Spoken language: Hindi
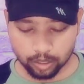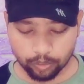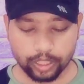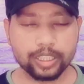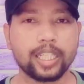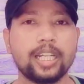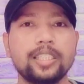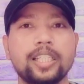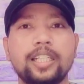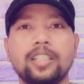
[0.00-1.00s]
तो वही सारे
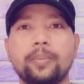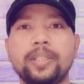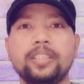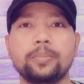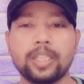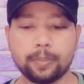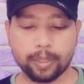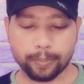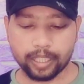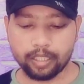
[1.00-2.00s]
के सारे कमेंट्स हम यहाँ
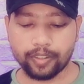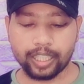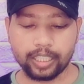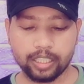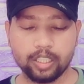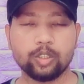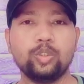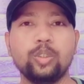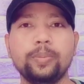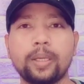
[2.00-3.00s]
पर पढ़ने वाले हैं
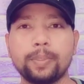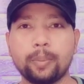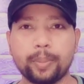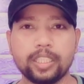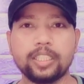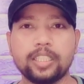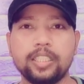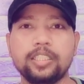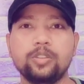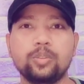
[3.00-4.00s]
जो भी आपकी
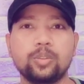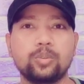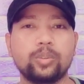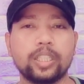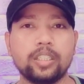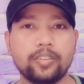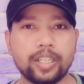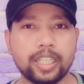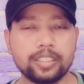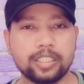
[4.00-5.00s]
परेशानियाँ थी उनको दूर करने
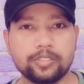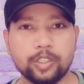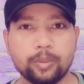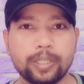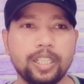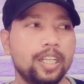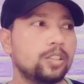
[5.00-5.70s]
वाले हैं आज के इस वीडियो में